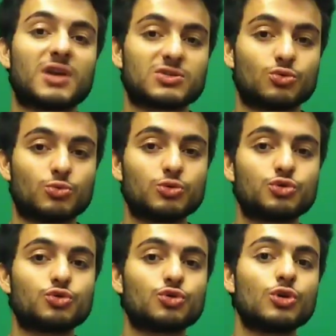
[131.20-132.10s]
biraz durumu.
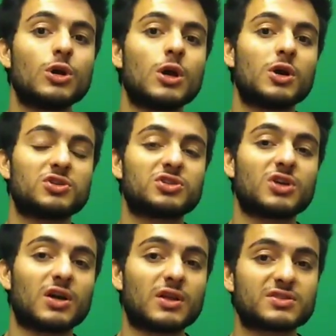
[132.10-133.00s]
Çünkü
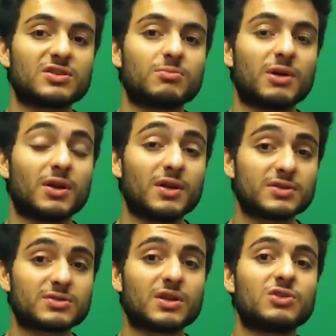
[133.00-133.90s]
Işık Kaan Arslan'ın ben en
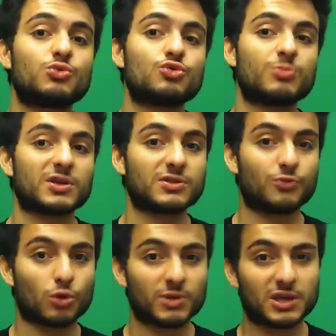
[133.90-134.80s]
azından 2-3 maçta
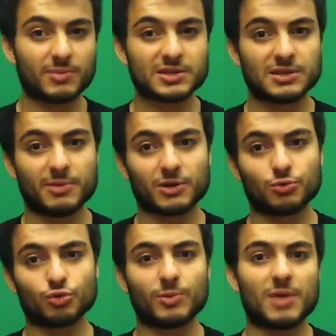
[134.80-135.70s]
forma giymesini
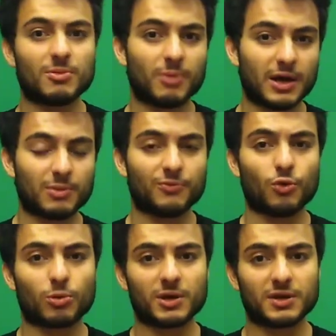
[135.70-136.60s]
bekliyordum Emin Bayram'ın
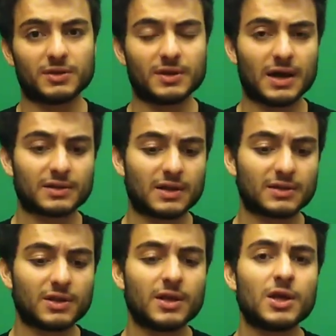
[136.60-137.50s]
forma giydiği
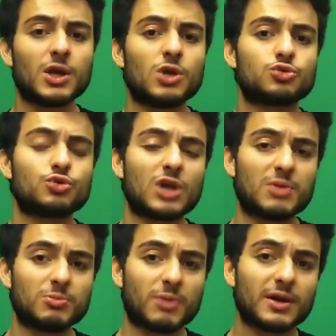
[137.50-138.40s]
yerlerde. Çünkü
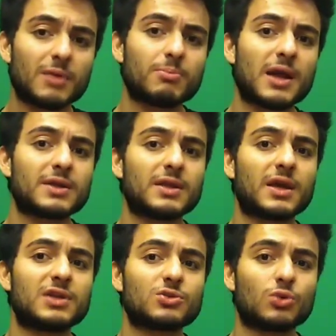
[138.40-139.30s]
Emin Bayram belki de
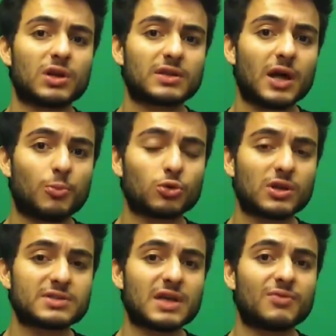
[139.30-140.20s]
gelecek olarak daha
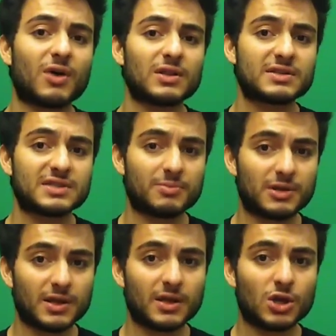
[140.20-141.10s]
potansiyel vaat etse
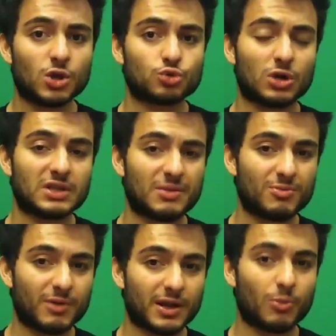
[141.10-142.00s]
bile şu anda
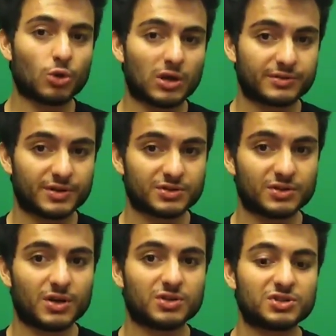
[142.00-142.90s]
Emin Bayram 16
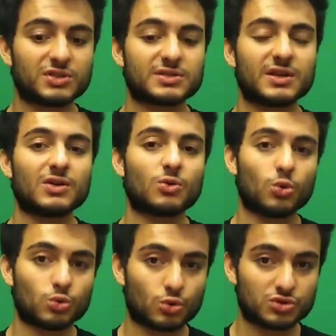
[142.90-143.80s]
yaşında, Işıksa
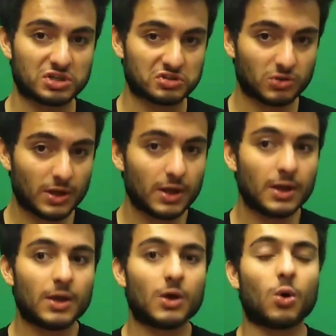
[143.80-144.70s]
19 yaşında.
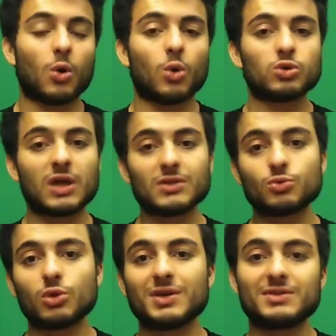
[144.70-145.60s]

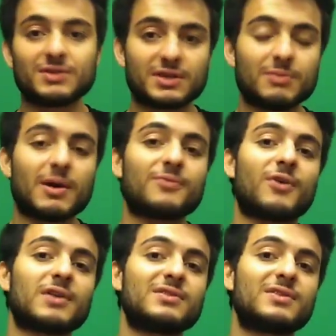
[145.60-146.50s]
Ondan dolayıdır ki ben
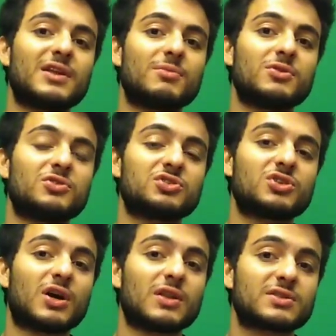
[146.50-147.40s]
Fatih Terim'in
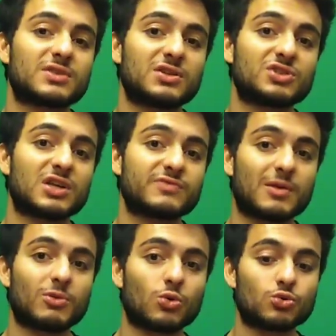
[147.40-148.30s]
Işık Kaan Arslan'a şans
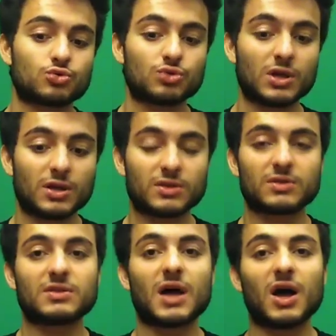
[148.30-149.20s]
verme konusunda
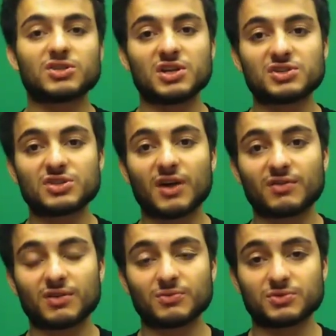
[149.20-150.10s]
daha aceleci
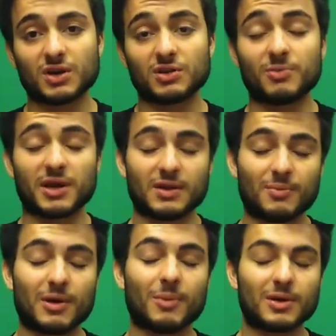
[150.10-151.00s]
davranacağını
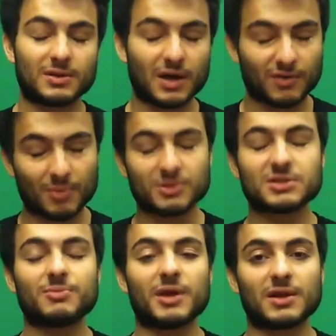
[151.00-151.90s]
bekler,
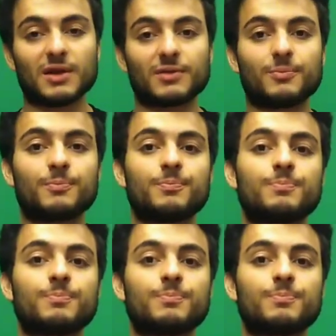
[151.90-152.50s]
davranmasını beklerdim.